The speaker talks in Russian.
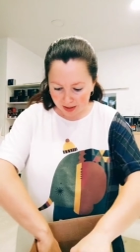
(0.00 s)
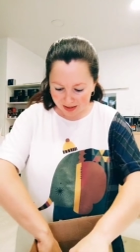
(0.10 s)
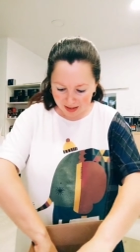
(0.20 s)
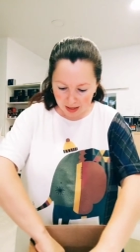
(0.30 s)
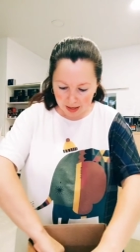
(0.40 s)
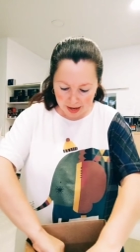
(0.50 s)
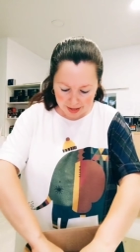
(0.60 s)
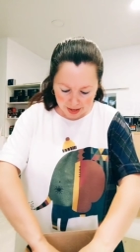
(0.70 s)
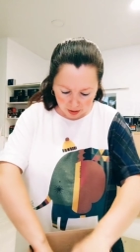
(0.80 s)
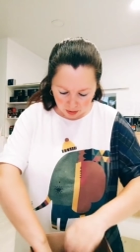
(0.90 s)

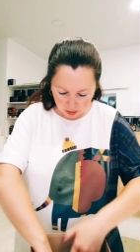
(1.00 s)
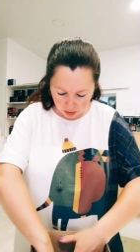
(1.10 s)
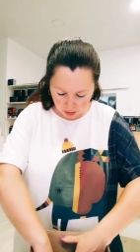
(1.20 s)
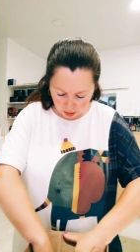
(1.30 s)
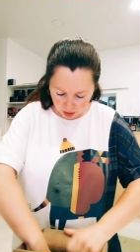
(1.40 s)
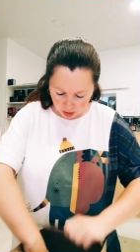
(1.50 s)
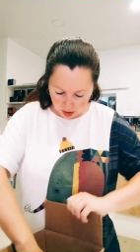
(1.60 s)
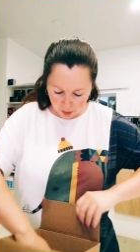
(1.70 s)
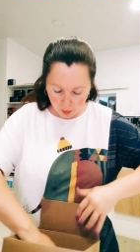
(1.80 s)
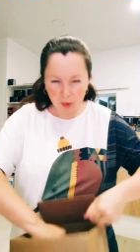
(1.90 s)
Елене.
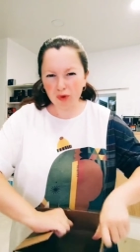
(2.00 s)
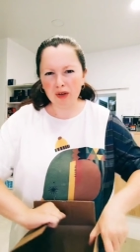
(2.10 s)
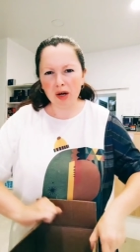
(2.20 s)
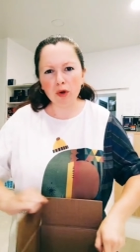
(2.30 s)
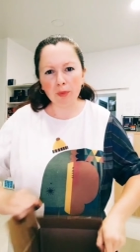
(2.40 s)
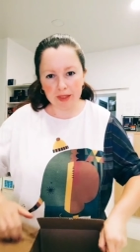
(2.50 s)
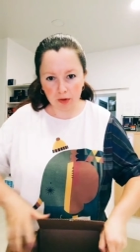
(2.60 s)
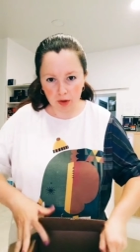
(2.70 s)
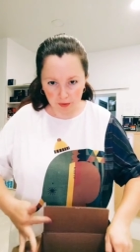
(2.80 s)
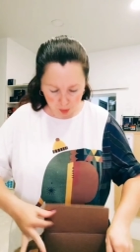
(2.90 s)
Не помню, какой
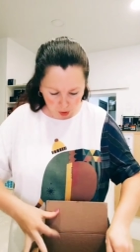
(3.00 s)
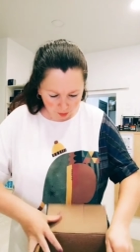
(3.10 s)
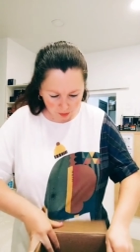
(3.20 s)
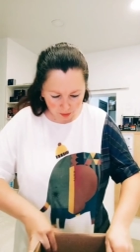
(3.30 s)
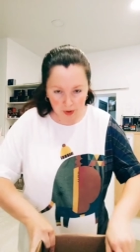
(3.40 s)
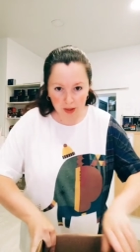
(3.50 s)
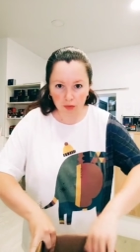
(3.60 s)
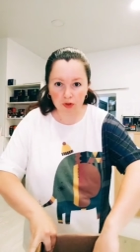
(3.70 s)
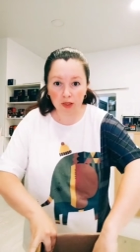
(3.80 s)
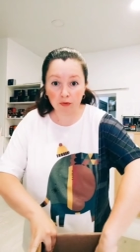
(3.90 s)
поселок. В общем, зайду
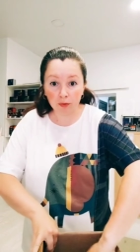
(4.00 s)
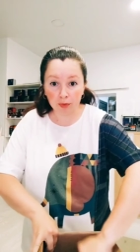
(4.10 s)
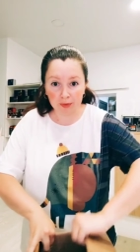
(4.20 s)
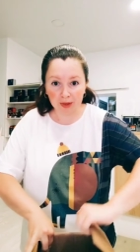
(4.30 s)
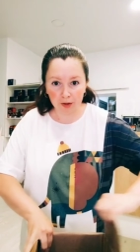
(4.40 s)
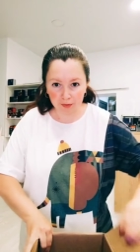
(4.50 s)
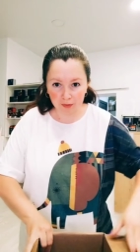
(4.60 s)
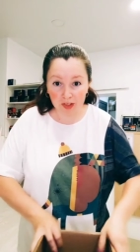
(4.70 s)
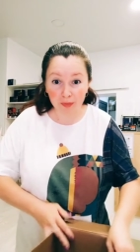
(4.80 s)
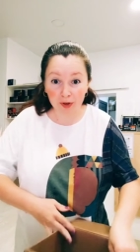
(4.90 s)
в телефон, посмотрю.
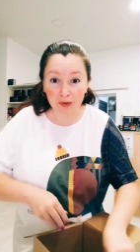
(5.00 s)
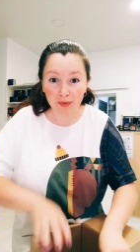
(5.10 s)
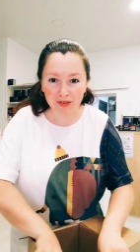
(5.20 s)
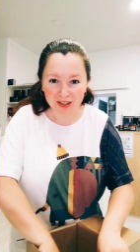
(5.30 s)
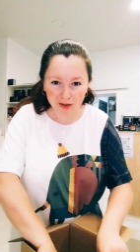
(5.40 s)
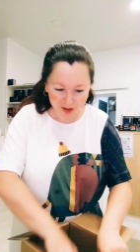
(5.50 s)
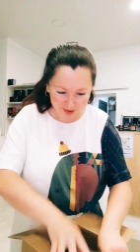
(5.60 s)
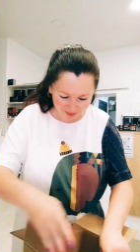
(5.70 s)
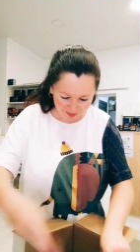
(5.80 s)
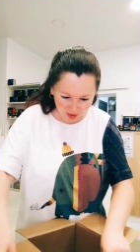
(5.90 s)
Всем привет-привет, Рок.
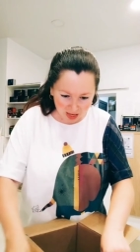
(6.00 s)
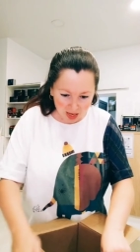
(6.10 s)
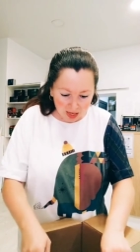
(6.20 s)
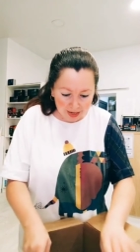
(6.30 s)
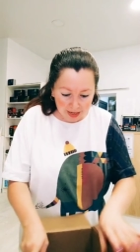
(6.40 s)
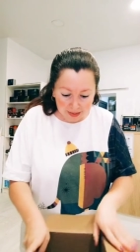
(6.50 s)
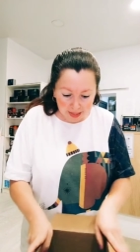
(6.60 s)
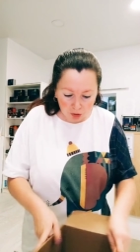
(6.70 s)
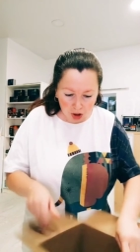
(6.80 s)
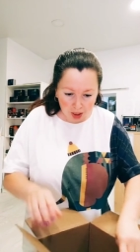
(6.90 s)
Привет, так,
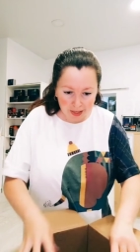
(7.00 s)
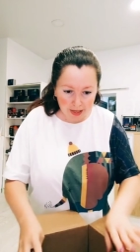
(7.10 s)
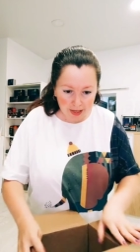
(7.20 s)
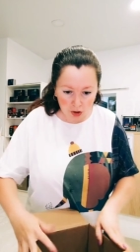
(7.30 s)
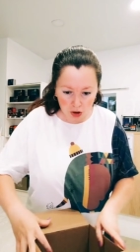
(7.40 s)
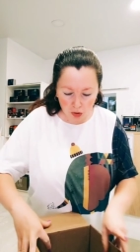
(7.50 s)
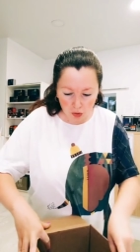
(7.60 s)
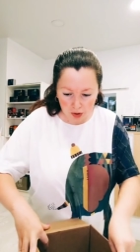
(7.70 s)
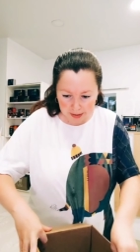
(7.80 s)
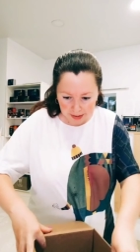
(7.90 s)
девушки Елене, что у
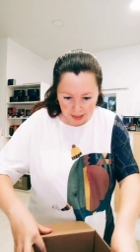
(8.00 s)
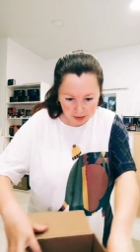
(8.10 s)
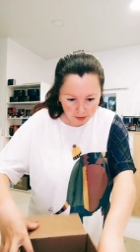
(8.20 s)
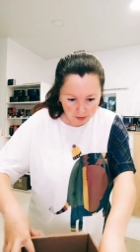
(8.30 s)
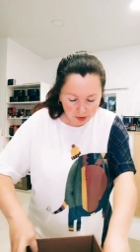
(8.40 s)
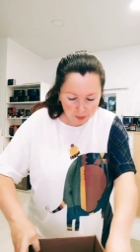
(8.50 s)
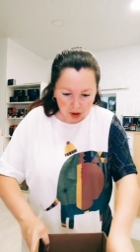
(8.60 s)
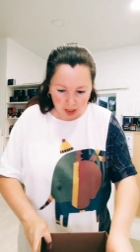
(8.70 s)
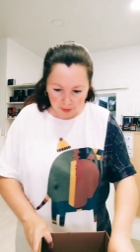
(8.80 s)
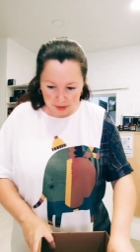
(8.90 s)
нас едет?
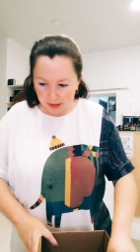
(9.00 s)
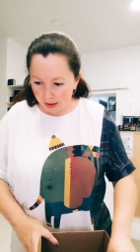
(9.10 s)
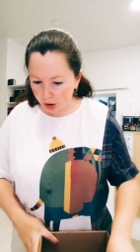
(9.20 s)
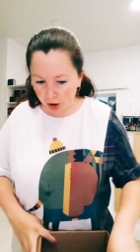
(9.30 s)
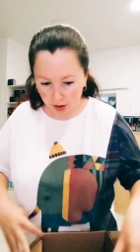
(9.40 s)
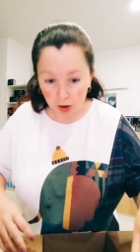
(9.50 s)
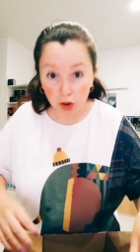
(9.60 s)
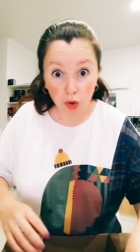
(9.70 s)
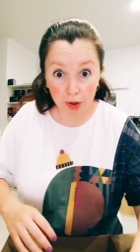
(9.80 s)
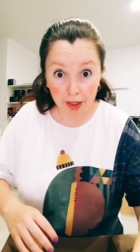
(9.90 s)
Небольшая посылочка,
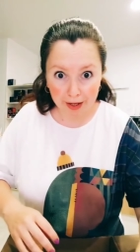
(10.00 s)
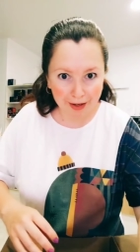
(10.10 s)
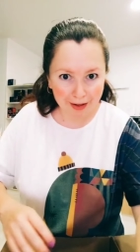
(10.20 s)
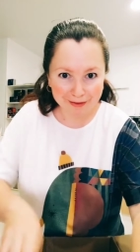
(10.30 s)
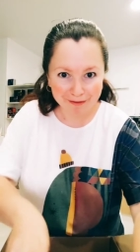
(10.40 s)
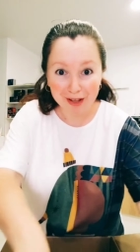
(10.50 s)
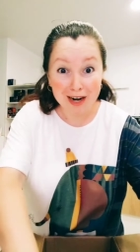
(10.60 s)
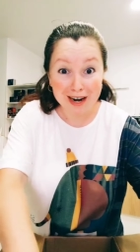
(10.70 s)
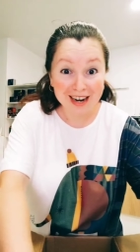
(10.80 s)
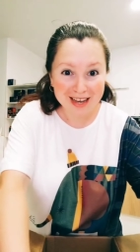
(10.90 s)
ну дорогая,
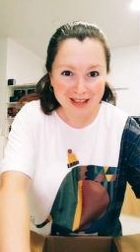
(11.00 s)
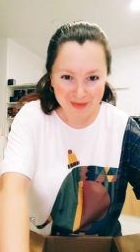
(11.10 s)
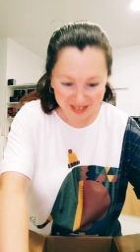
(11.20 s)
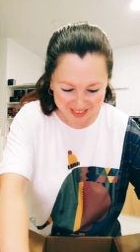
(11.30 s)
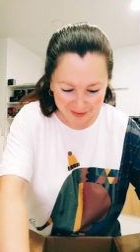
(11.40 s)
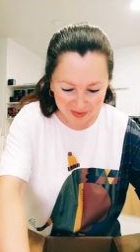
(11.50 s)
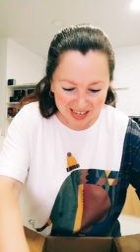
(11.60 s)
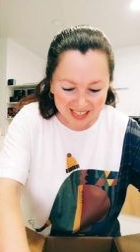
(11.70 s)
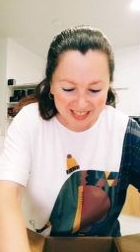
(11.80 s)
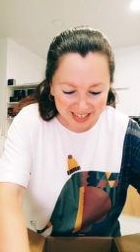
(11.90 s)
дорогая небольшая.
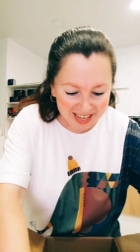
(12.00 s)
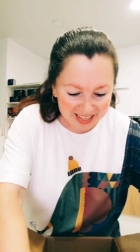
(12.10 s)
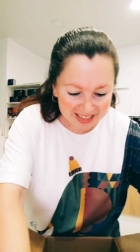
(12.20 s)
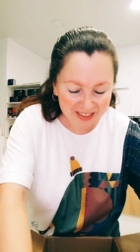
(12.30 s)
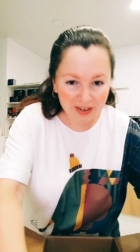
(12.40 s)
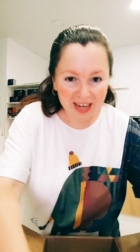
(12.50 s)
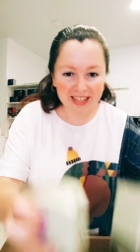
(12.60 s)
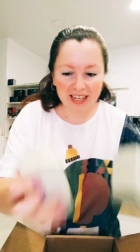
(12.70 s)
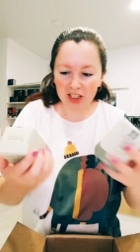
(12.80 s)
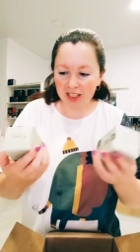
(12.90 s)
Так, это два
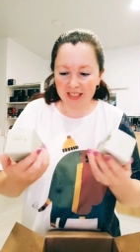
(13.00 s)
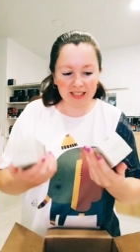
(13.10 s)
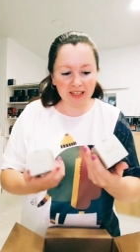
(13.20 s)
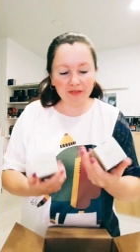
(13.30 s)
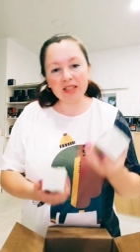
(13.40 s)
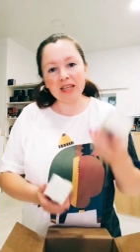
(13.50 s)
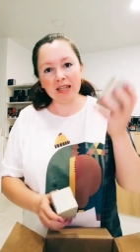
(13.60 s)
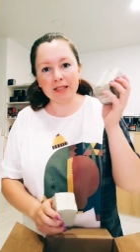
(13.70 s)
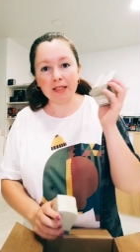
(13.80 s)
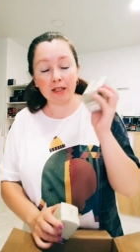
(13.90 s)
наших
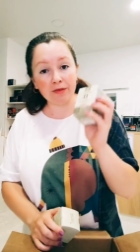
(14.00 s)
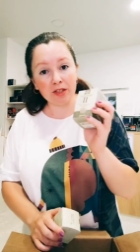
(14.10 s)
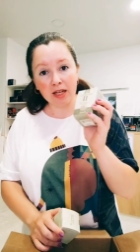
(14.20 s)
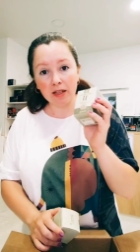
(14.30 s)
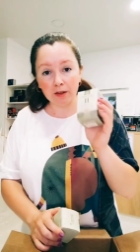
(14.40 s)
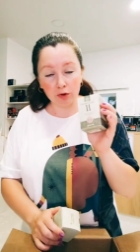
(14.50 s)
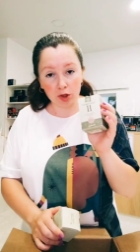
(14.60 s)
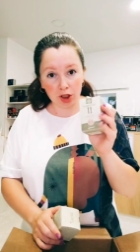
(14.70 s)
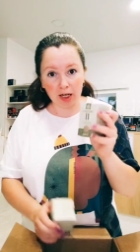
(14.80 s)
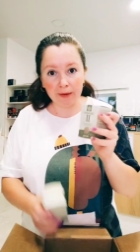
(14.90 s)
синхровитала, синхровитал
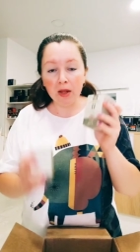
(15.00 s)
двоечка.